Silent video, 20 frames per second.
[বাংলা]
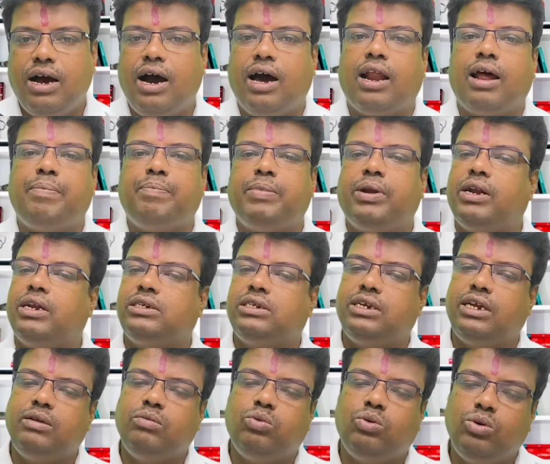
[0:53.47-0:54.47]
আর আপনারা
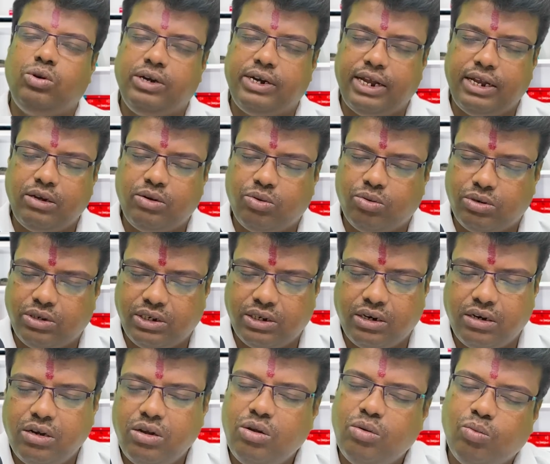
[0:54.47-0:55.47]
সেই ভুলটাই করছেন
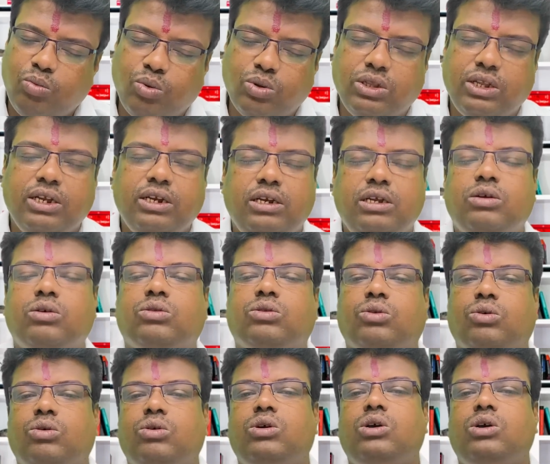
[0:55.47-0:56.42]
প্রতিনিয়ত